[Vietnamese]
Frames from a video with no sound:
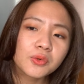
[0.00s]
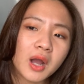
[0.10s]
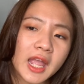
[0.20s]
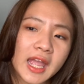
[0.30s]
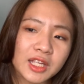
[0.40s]

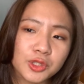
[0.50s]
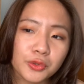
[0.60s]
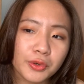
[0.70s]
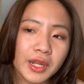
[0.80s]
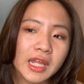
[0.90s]
của Ea
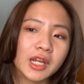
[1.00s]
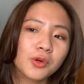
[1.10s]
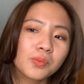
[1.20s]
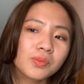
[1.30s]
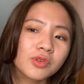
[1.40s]
Torre
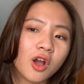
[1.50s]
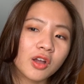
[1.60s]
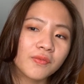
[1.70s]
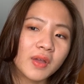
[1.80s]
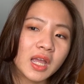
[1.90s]
cũng
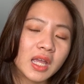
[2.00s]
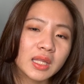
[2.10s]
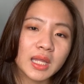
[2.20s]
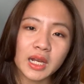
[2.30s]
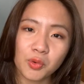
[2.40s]
nói
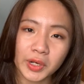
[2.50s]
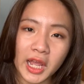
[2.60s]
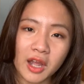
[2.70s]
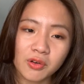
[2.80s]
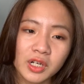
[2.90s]
về gia đình hoàn
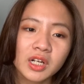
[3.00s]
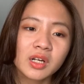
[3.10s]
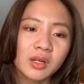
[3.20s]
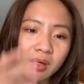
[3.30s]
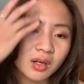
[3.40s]
hảo
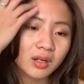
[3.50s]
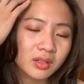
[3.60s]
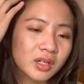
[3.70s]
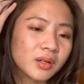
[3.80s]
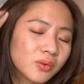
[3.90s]
uh,
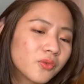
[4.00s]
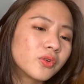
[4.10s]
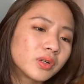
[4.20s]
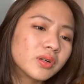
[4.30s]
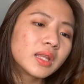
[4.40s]
người
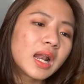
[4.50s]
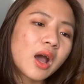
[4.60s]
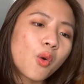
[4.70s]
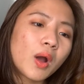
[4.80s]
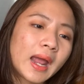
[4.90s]
phụ nữ rất
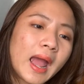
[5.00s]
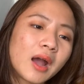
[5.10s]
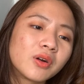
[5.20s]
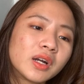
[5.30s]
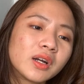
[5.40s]
là hoàn hảo